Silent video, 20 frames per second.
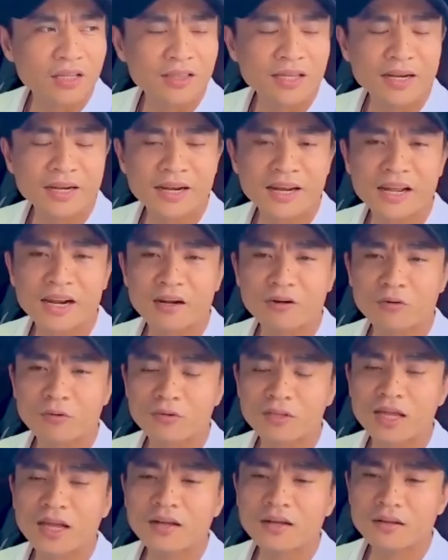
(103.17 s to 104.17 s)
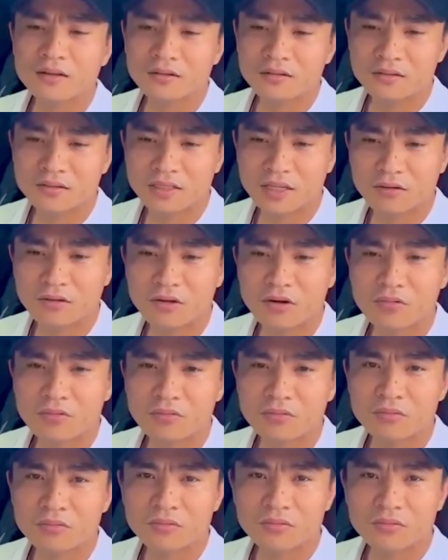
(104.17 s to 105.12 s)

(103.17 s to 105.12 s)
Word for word: tai nạn ùn tắc giao thông